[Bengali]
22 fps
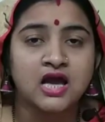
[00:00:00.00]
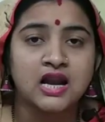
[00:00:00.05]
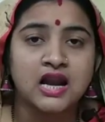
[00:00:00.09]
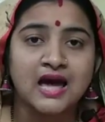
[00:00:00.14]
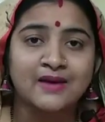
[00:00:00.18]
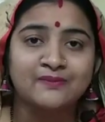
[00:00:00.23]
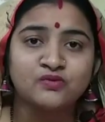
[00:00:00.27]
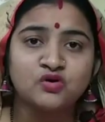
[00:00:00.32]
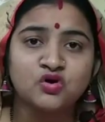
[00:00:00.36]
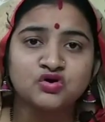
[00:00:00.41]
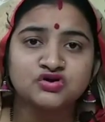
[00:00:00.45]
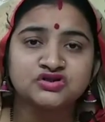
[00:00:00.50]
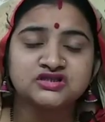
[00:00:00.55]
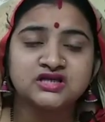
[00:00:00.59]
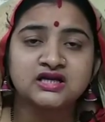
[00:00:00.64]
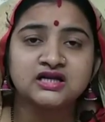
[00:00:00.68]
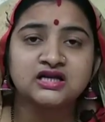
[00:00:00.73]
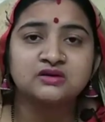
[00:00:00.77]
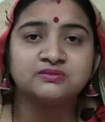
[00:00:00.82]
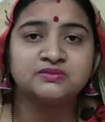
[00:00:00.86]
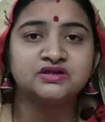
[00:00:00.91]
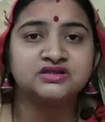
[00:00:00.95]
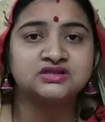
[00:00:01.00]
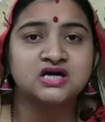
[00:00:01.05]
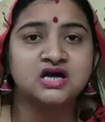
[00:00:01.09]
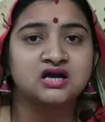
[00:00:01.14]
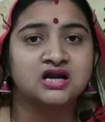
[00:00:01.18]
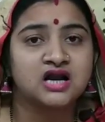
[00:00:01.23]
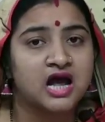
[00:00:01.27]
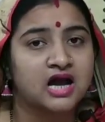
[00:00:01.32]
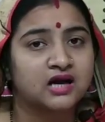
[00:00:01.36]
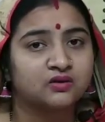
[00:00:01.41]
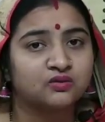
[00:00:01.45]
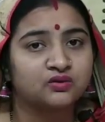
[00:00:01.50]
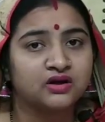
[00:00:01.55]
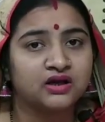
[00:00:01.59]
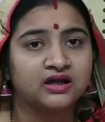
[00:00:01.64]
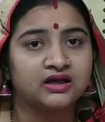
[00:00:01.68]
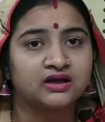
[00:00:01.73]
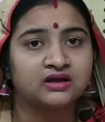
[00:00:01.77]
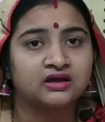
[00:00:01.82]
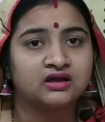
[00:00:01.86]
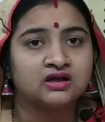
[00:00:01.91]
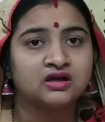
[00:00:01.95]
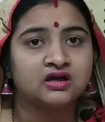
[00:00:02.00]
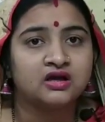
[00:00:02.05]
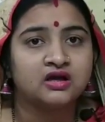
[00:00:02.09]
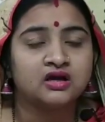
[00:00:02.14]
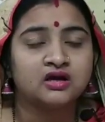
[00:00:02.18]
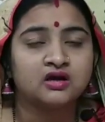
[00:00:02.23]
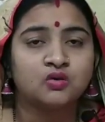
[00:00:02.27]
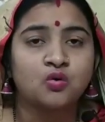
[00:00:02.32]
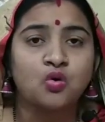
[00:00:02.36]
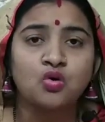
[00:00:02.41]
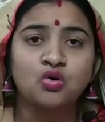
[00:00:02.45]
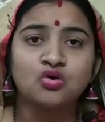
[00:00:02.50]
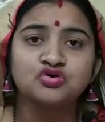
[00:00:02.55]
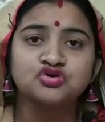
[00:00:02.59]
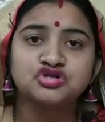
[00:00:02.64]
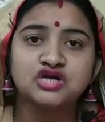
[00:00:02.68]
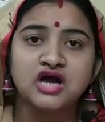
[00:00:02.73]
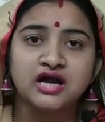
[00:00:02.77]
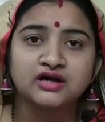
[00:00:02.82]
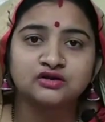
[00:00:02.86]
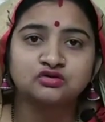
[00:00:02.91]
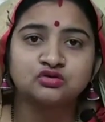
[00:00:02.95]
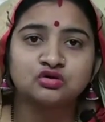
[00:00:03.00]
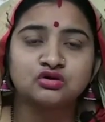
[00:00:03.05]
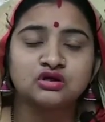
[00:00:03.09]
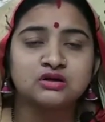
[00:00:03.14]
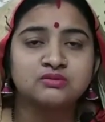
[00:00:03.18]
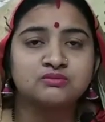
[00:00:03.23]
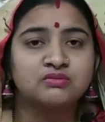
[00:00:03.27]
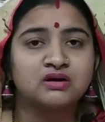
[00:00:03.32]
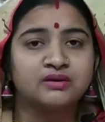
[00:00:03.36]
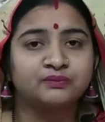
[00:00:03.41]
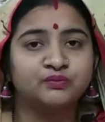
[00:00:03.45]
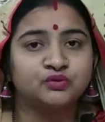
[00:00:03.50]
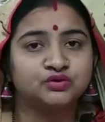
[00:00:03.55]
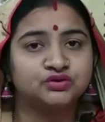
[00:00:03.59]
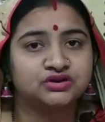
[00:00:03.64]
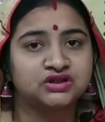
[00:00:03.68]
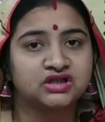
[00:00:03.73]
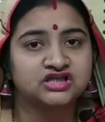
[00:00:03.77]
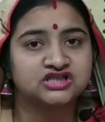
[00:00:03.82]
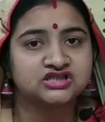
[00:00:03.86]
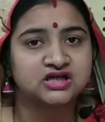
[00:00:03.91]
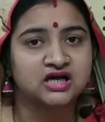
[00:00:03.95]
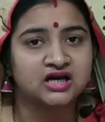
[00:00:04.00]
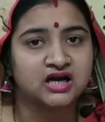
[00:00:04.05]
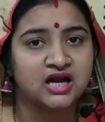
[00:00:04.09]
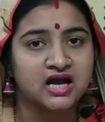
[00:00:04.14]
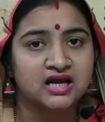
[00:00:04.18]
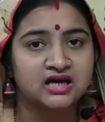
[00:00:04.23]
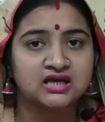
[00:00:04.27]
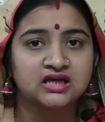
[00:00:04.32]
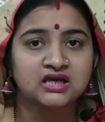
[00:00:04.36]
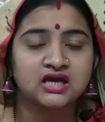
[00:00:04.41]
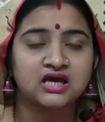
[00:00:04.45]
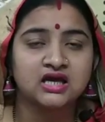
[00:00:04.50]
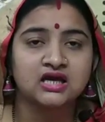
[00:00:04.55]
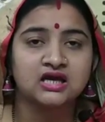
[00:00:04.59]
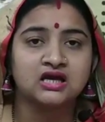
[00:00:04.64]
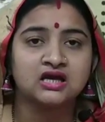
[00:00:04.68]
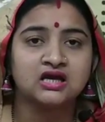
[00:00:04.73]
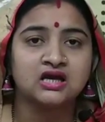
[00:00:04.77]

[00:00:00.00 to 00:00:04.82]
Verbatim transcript: লাভ লোকসানের বিচার না করে কোনো স্বার্থ কিংবা প্রত্যাশা না রেখে